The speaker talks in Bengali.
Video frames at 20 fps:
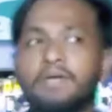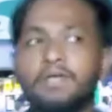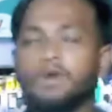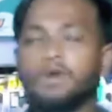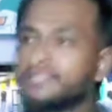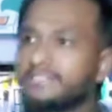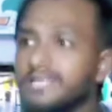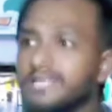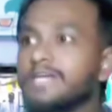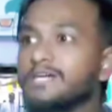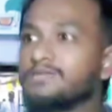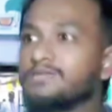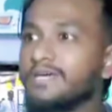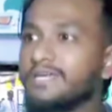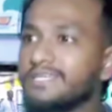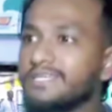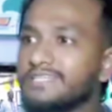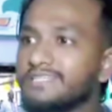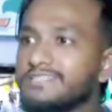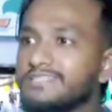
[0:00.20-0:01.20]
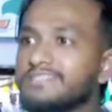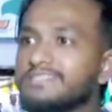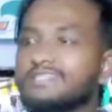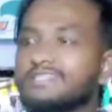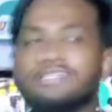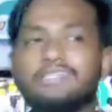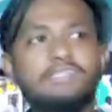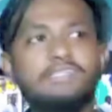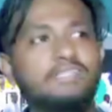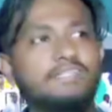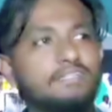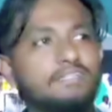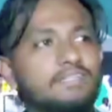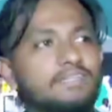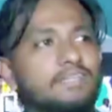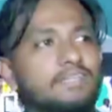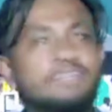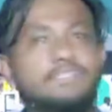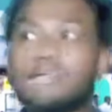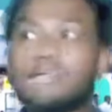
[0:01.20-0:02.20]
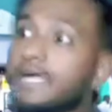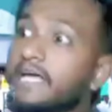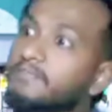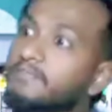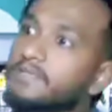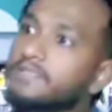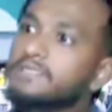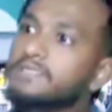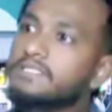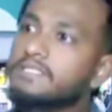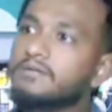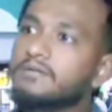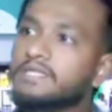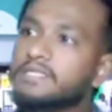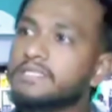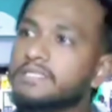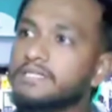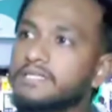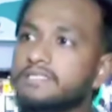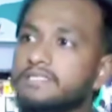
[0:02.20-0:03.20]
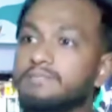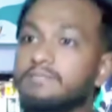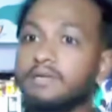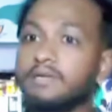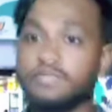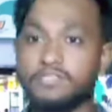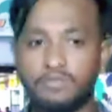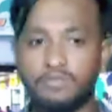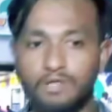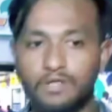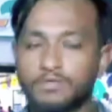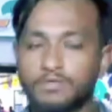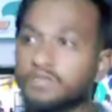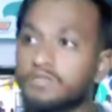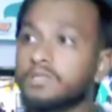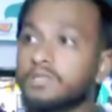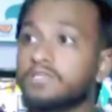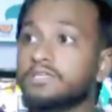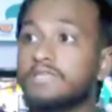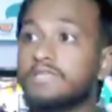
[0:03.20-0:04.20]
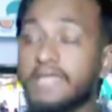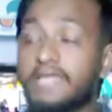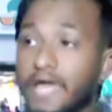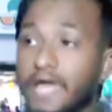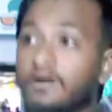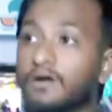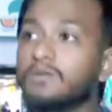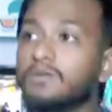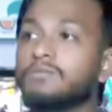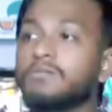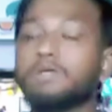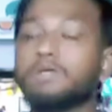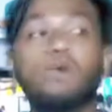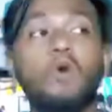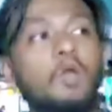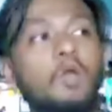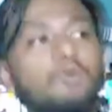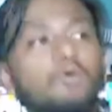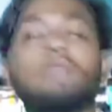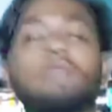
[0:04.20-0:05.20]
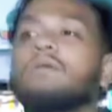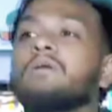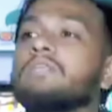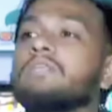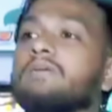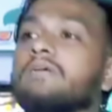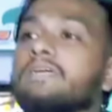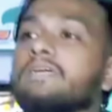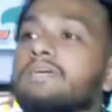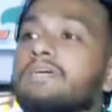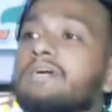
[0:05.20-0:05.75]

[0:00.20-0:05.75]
লজ্জা লাগতো আর কি যে শাকিব খানের সিনেমা দেখতে গেছি মানুষকে বলতে কোনো লজ্জা এরা এখন মানে গর্ব করে বলতে পারি